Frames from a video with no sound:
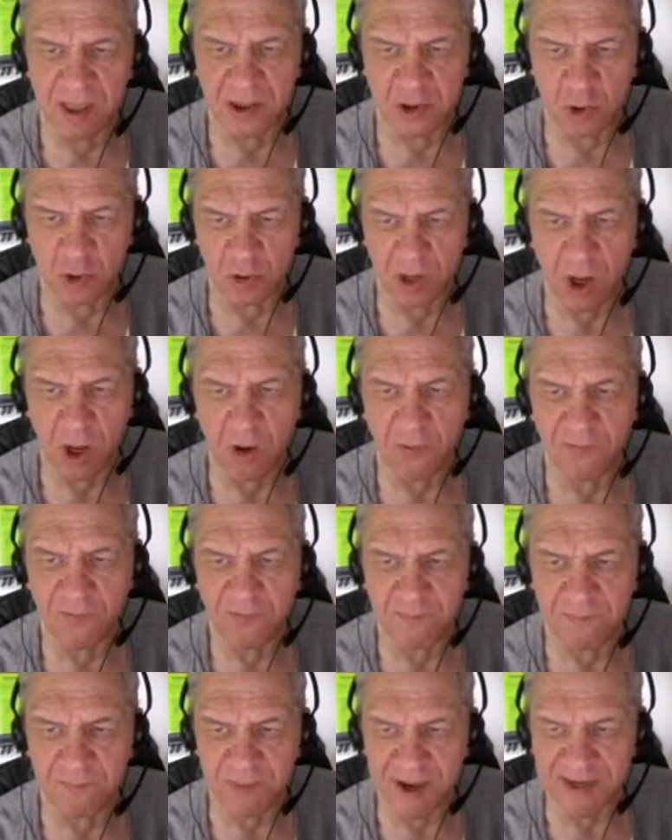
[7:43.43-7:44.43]
So
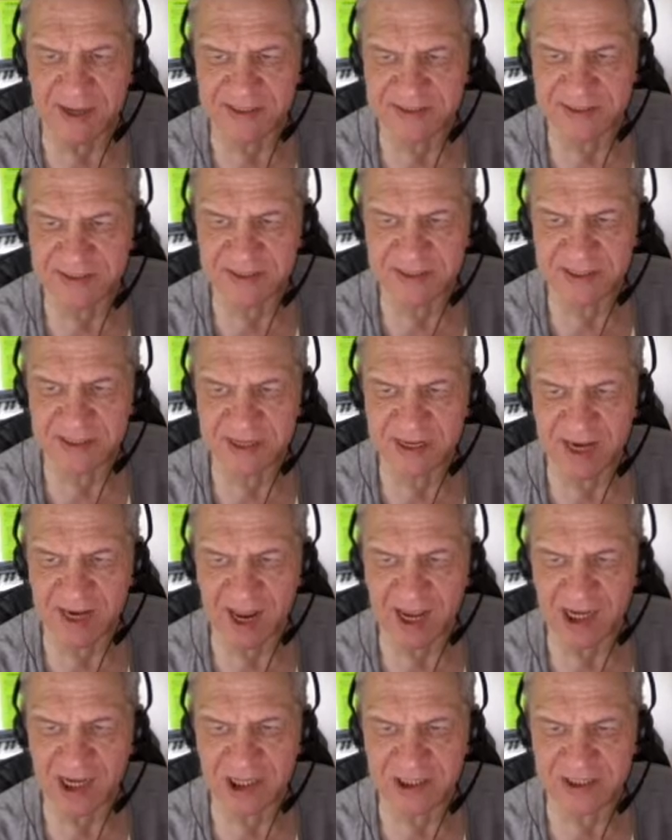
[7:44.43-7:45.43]
laufen meistens
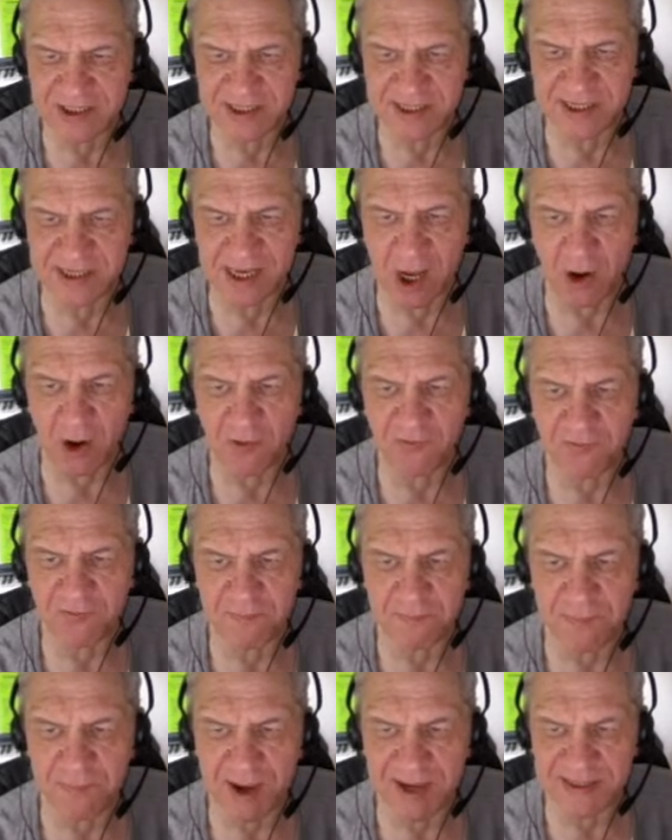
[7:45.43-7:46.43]
gleich, sie
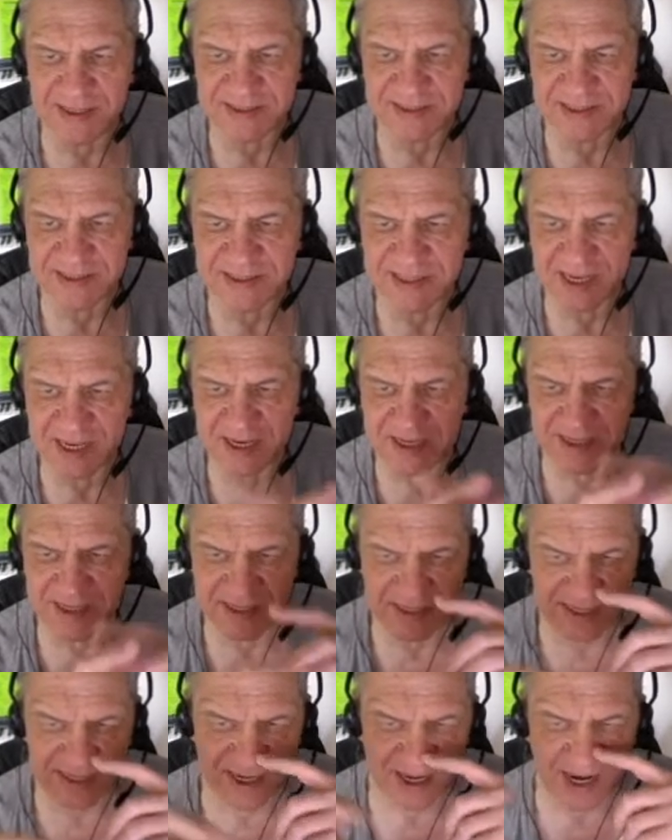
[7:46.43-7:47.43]
laufen
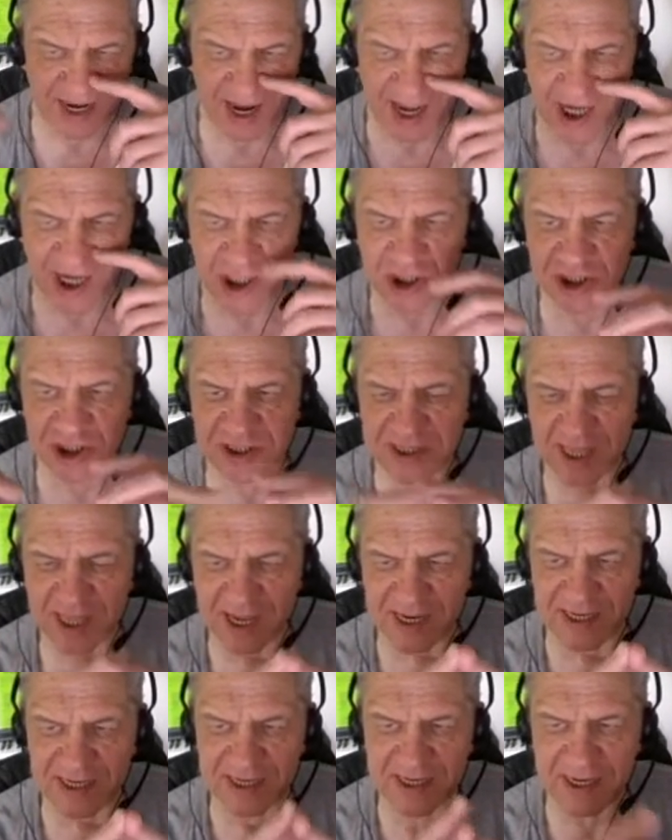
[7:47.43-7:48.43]
meistens
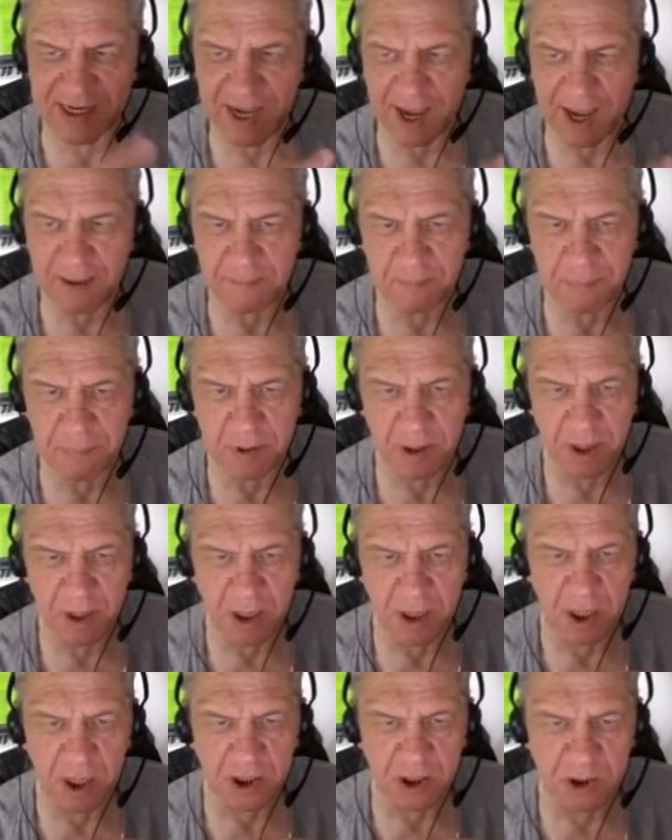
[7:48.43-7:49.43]
gleichzeitig ab,
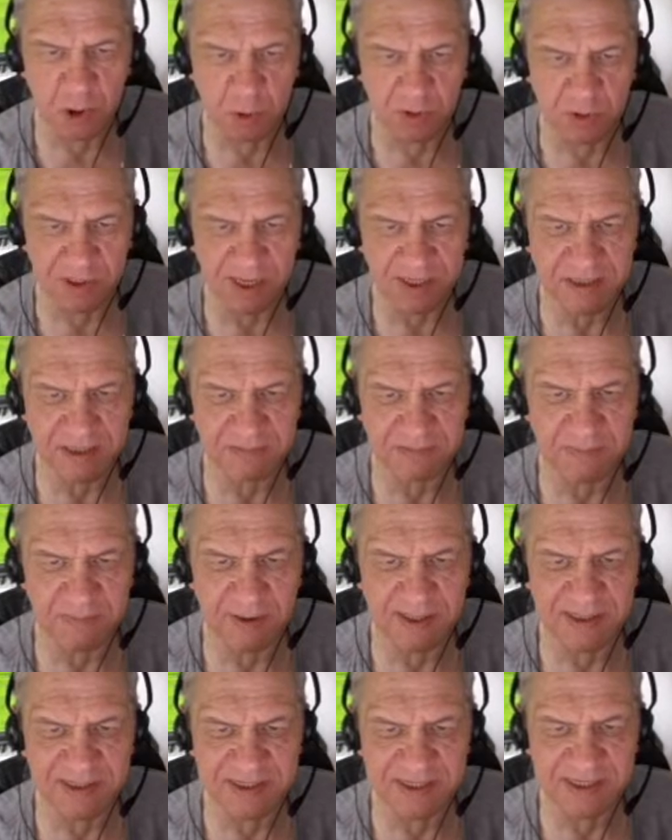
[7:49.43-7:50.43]
so dass
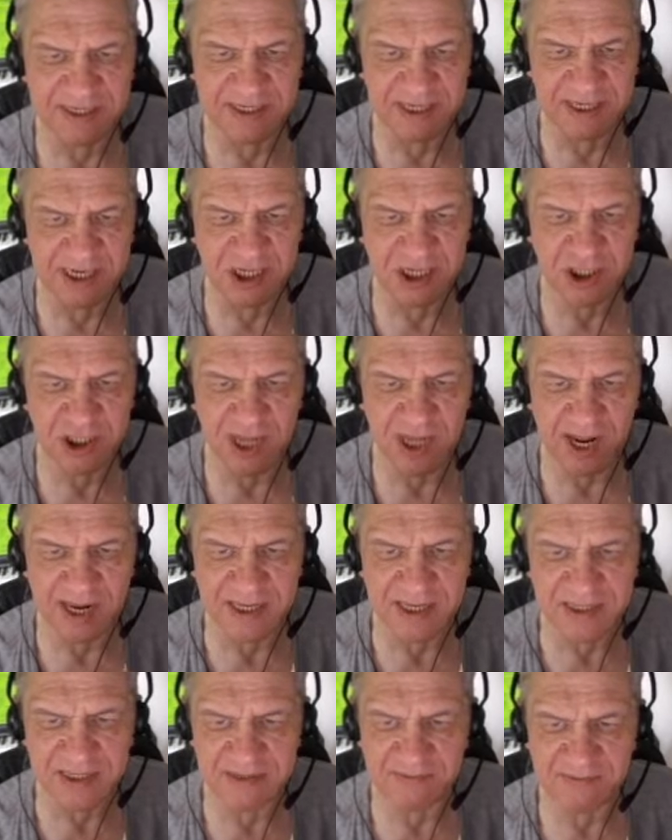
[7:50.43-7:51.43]
man sie nicht
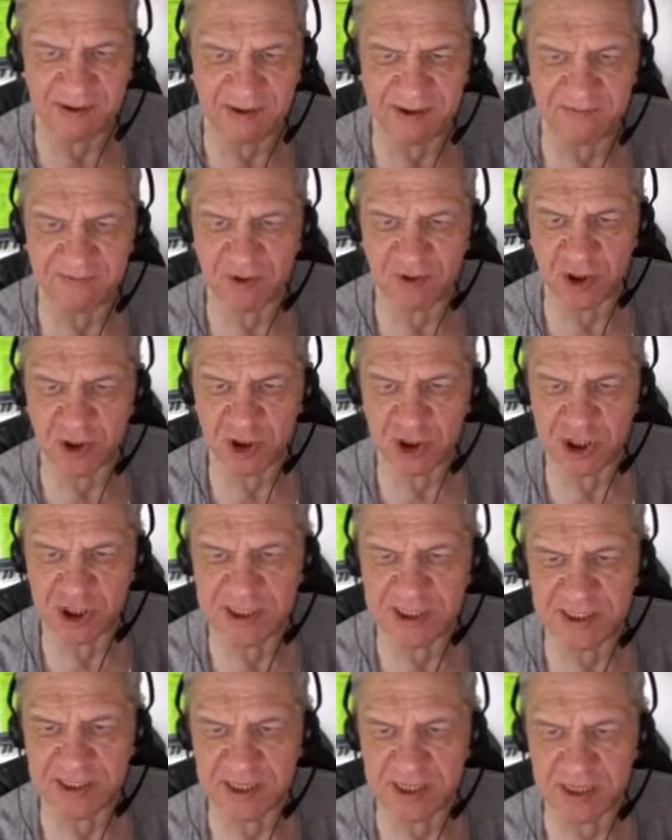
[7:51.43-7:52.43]
als zwei
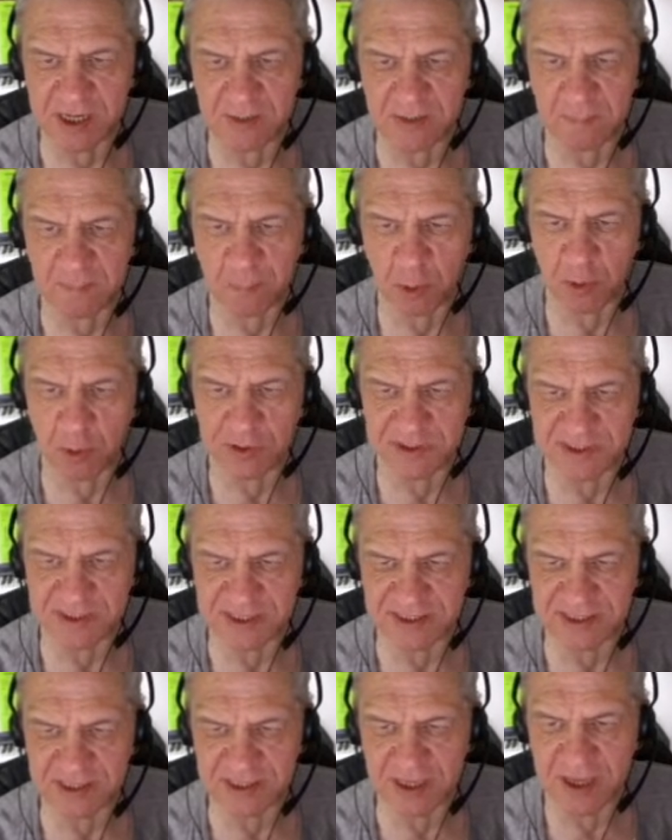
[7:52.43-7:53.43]
verschiedene
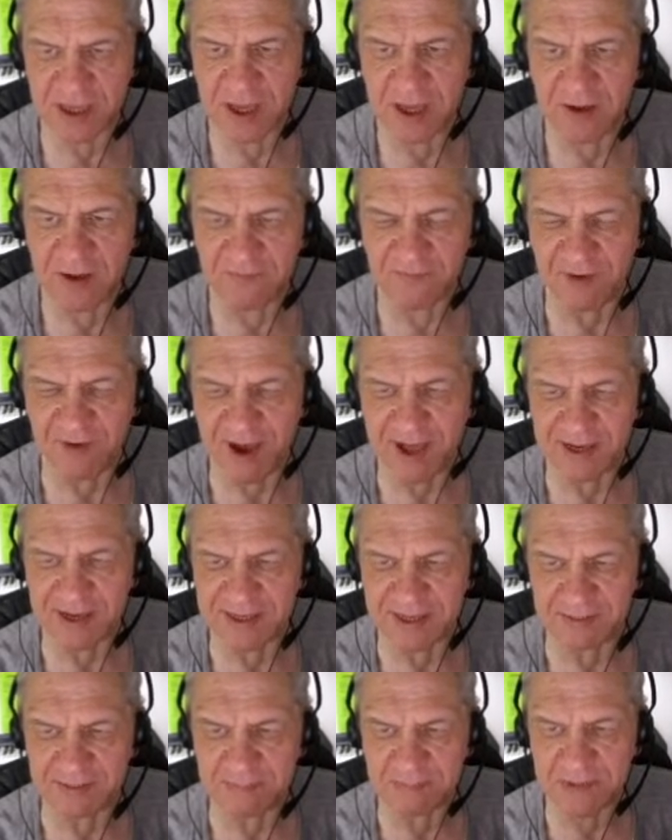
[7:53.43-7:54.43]
Prozesse
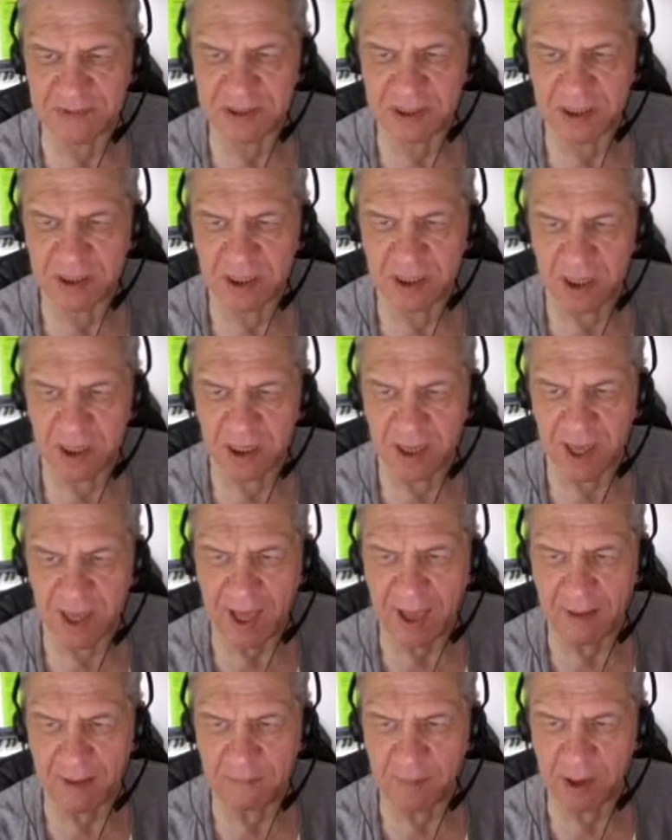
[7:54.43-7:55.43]
wahrnimmt,
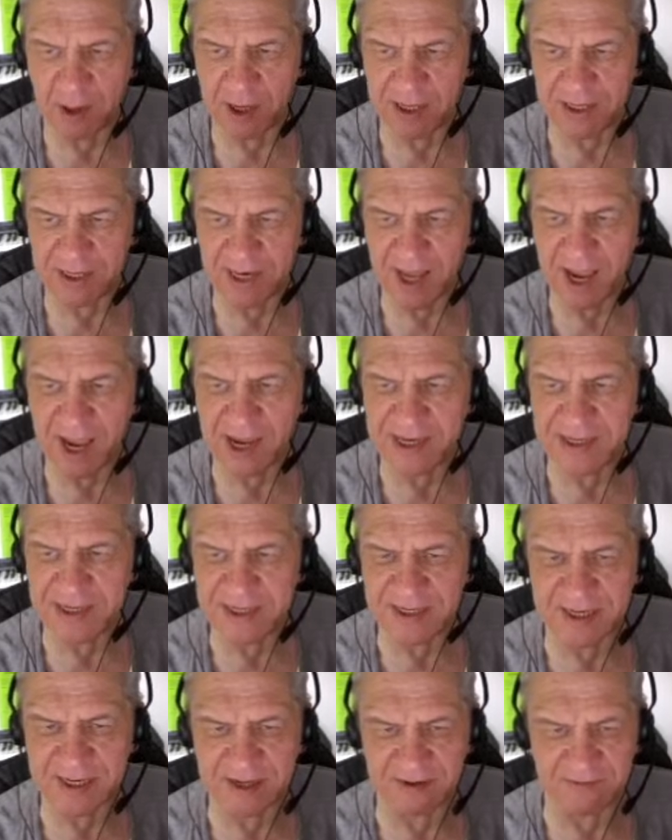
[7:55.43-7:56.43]
aber in
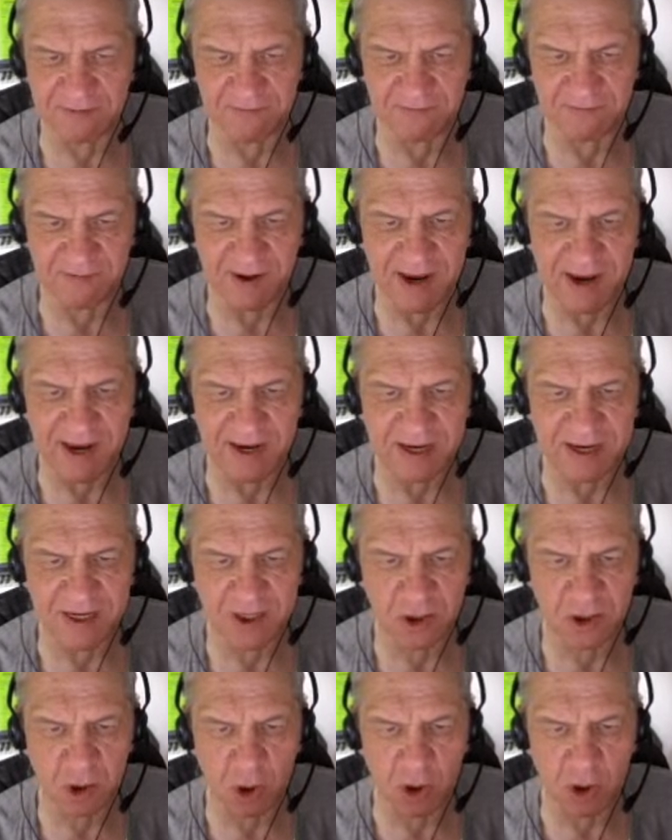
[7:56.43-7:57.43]
einigen
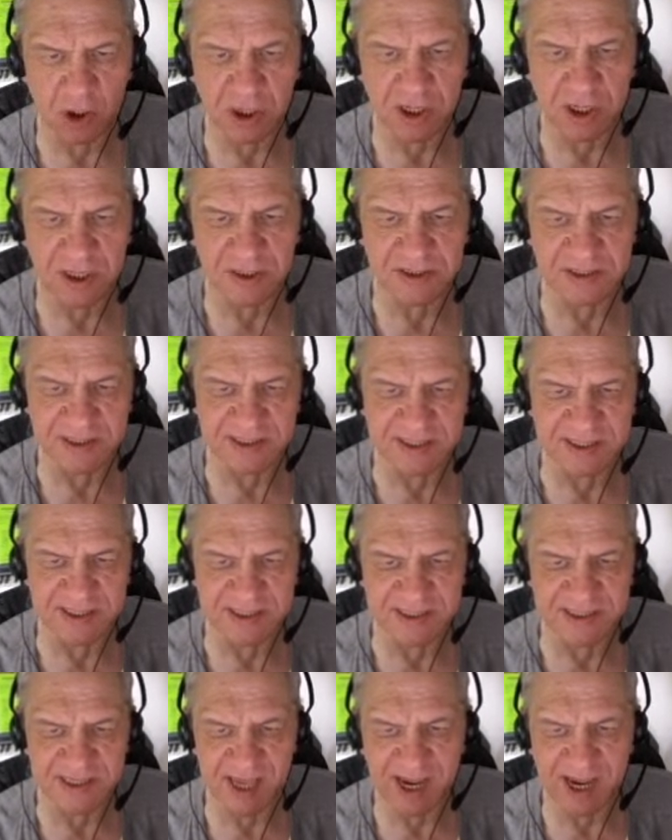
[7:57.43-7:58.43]
Fällen können
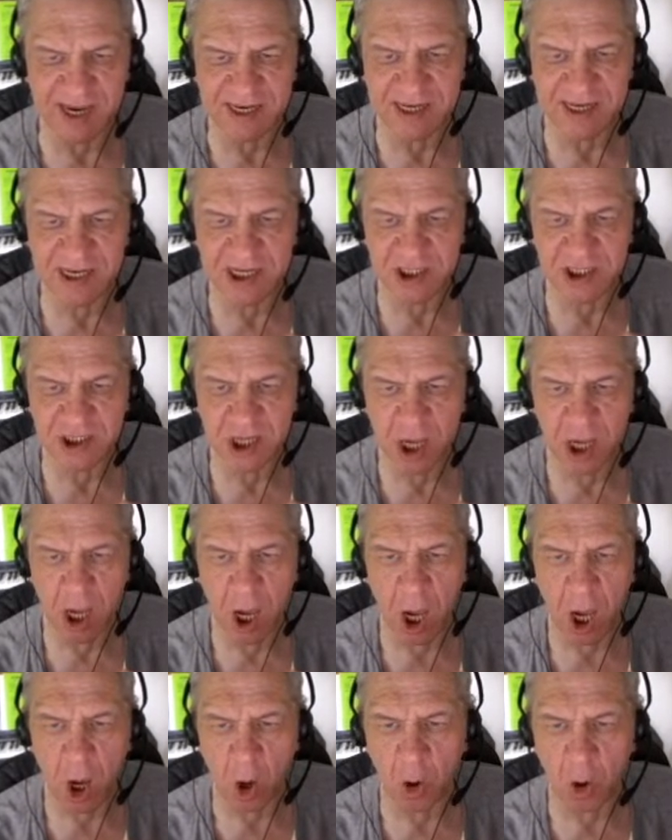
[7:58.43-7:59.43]
sie zeitlich
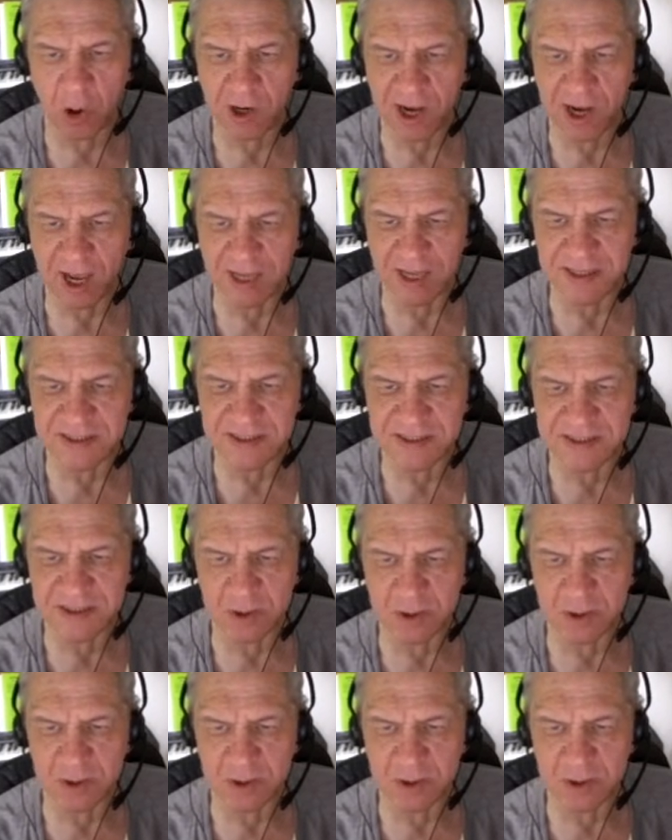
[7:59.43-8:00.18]
auch ganz